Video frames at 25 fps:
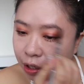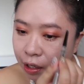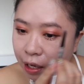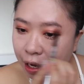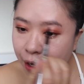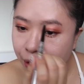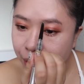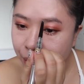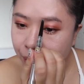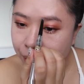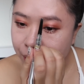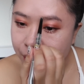然
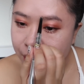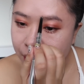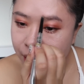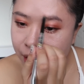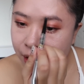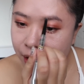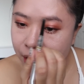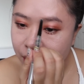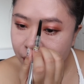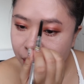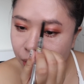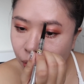后有一些
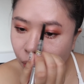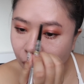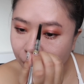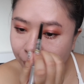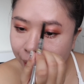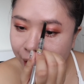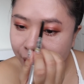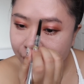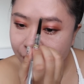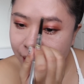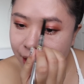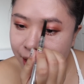是我
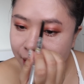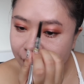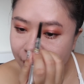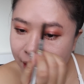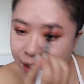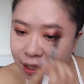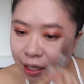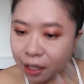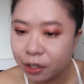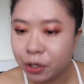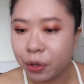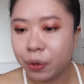们跟建
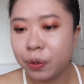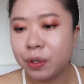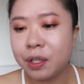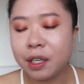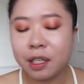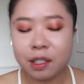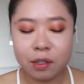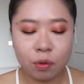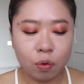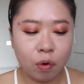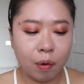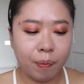商，有一些
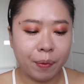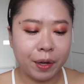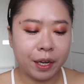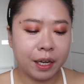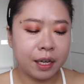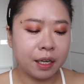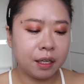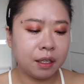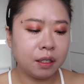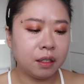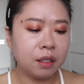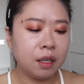是我们
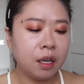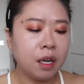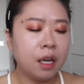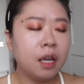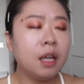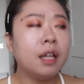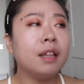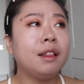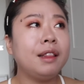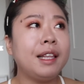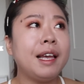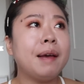跟
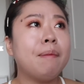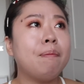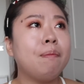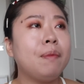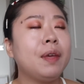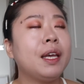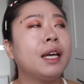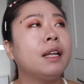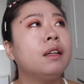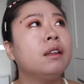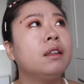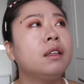店
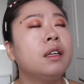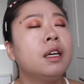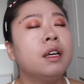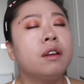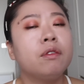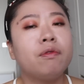面。